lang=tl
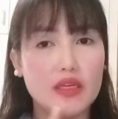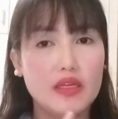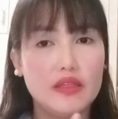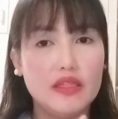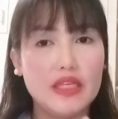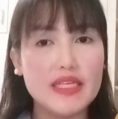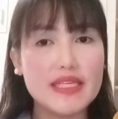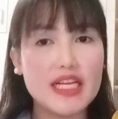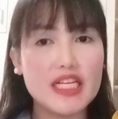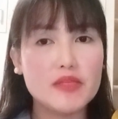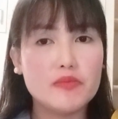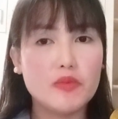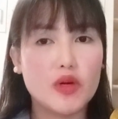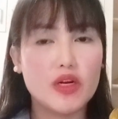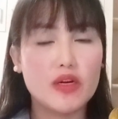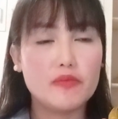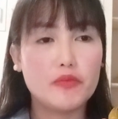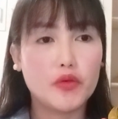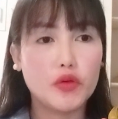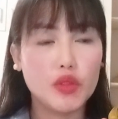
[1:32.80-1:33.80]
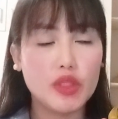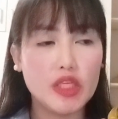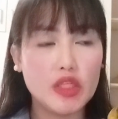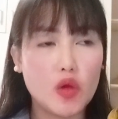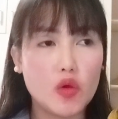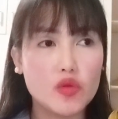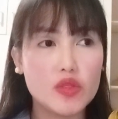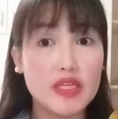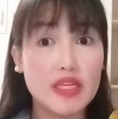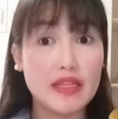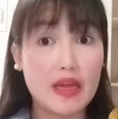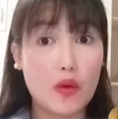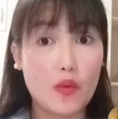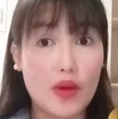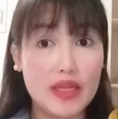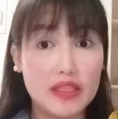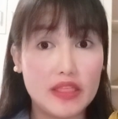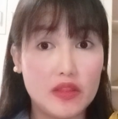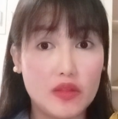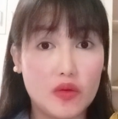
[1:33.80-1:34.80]
this has more fruity notes and
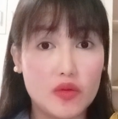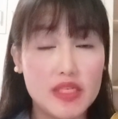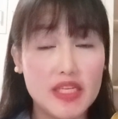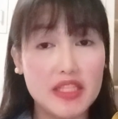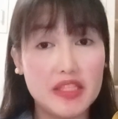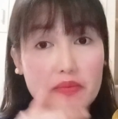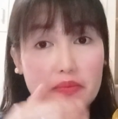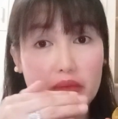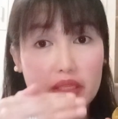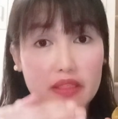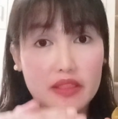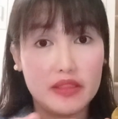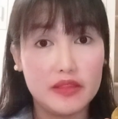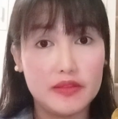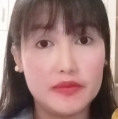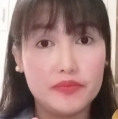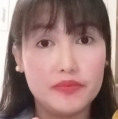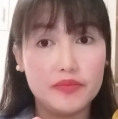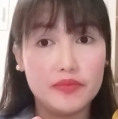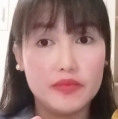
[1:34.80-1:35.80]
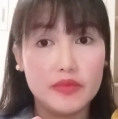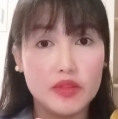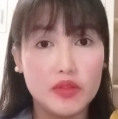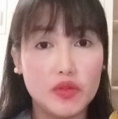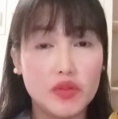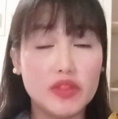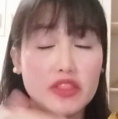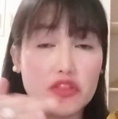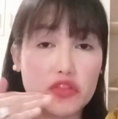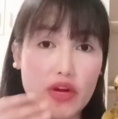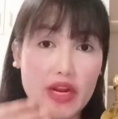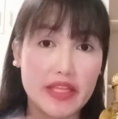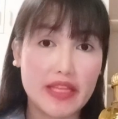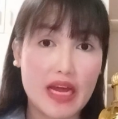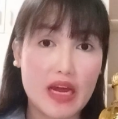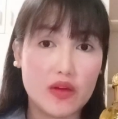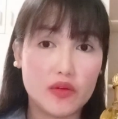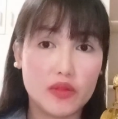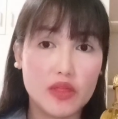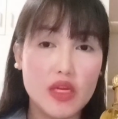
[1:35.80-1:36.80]
aquatic notes in the middle to the dry
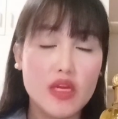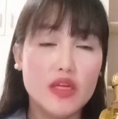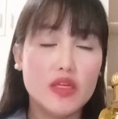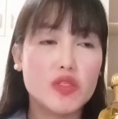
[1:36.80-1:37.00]
down.